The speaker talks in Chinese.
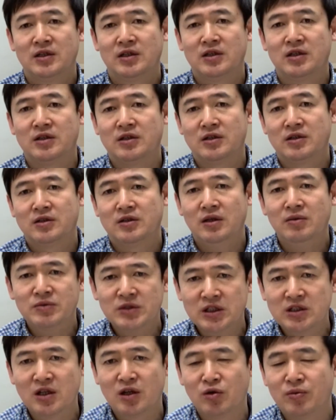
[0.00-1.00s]
呃，那么
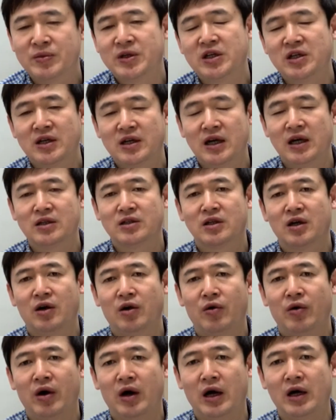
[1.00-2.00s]
在这里我们可以看
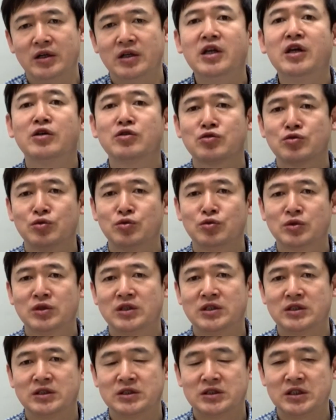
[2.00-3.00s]
到啊，耶稣
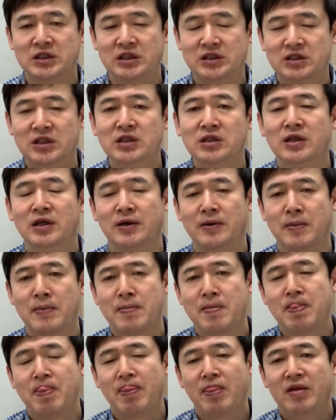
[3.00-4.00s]
的这个真的
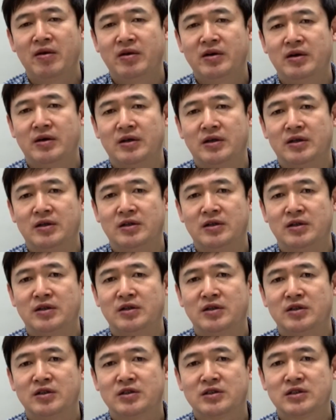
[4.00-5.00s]

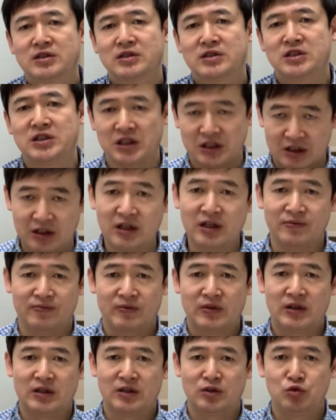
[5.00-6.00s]
呃责任
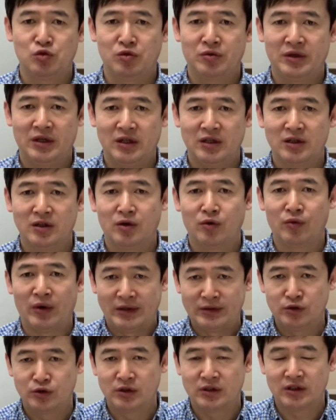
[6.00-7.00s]
啊，作为一个
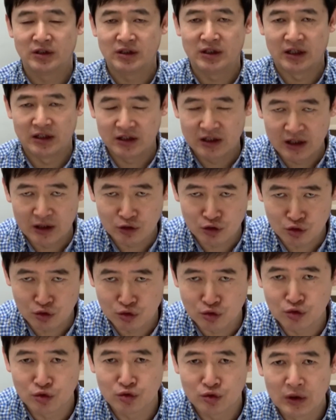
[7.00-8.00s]
完全的人，耶
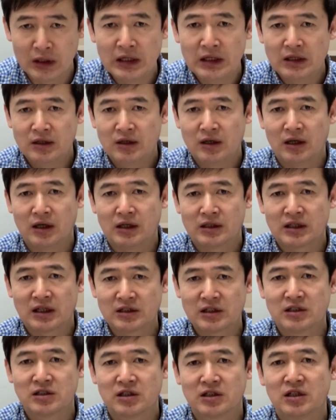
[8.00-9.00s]
稣啊，他
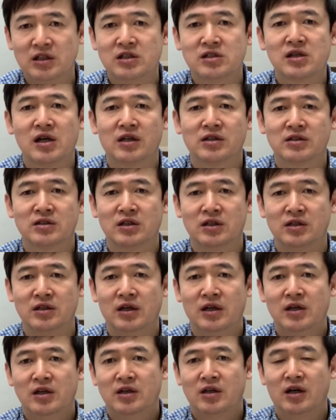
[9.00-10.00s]
在这地上
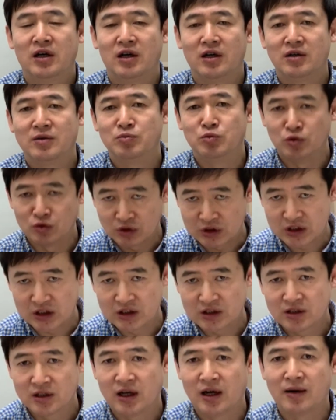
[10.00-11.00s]
的啊母
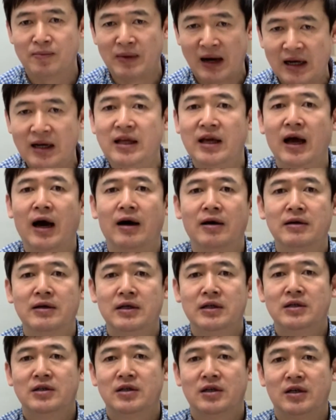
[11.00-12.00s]
亲哈玛利亚
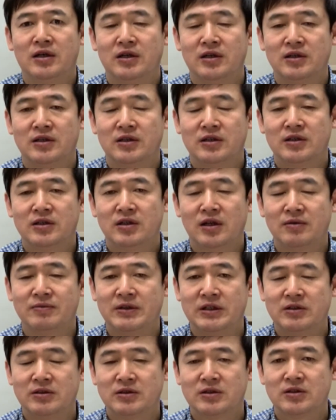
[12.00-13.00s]
啊，那
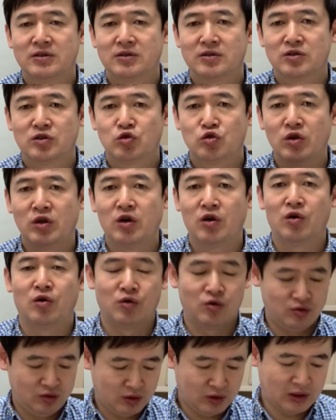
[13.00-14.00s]
么最
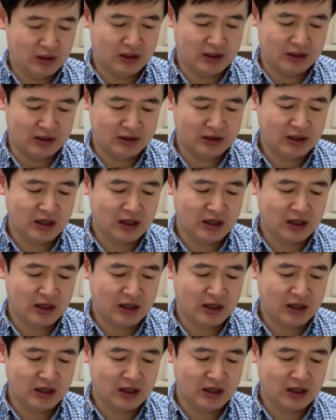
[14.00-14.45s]
后啊。